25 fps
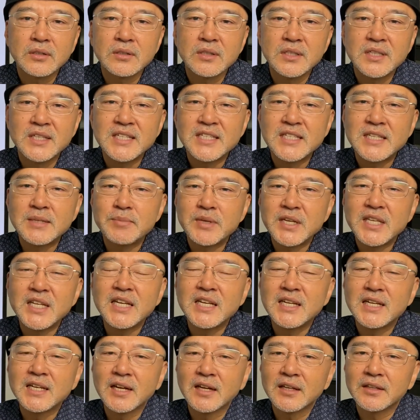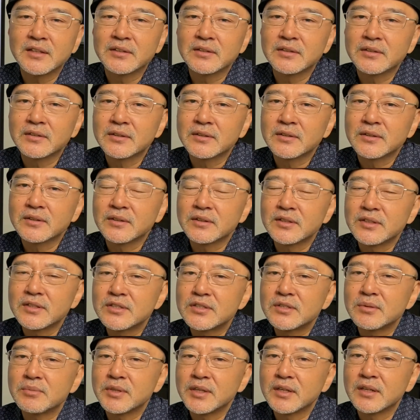이십일일이라는
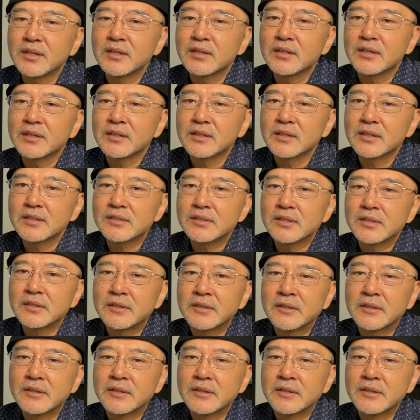이십일일. 그래서